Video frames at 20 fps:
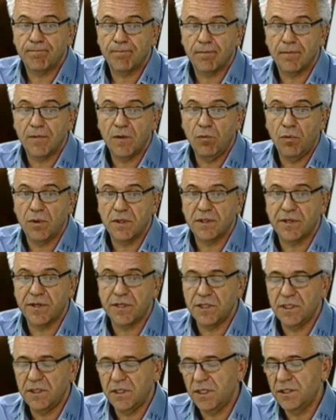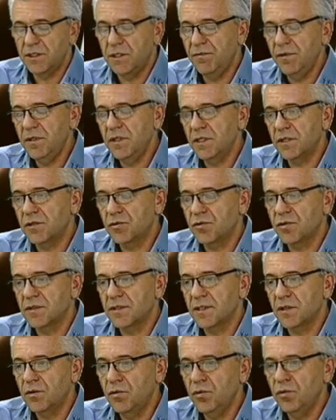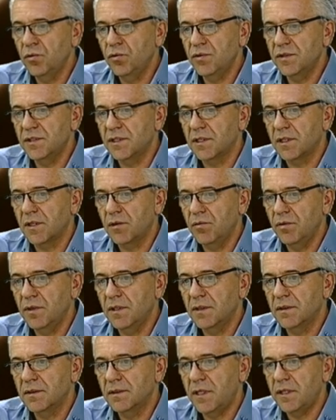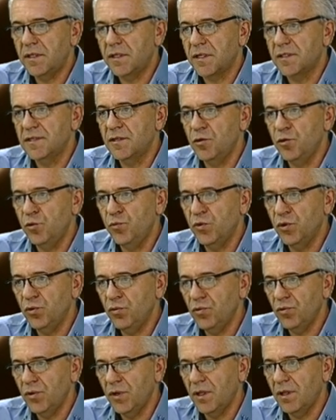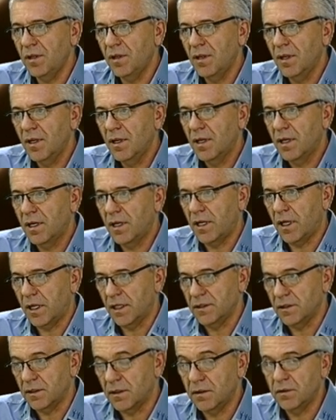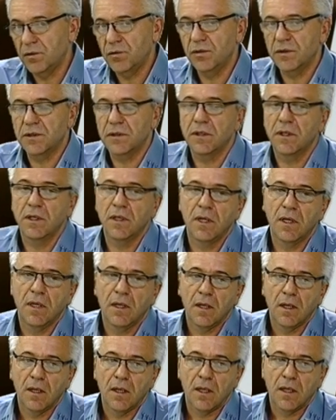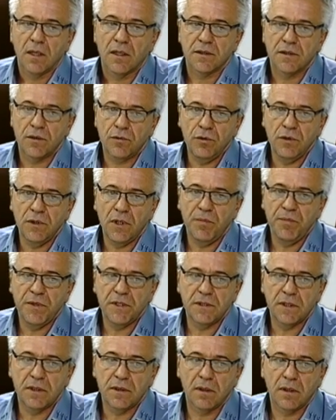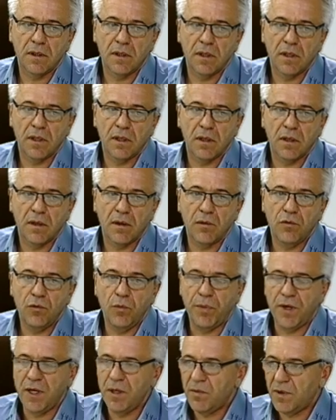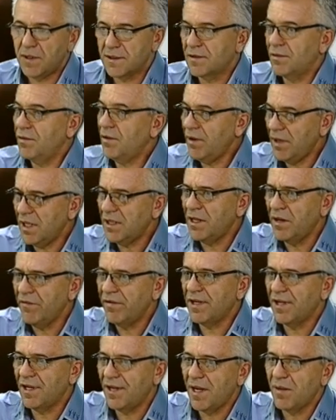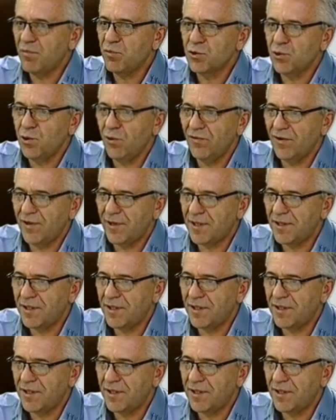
ну, совершенно очевидно, что закон носит такой, знаете, сиюминутный характер. То есть закон написан, э, ну, принимался, это, наверное, и обусловлено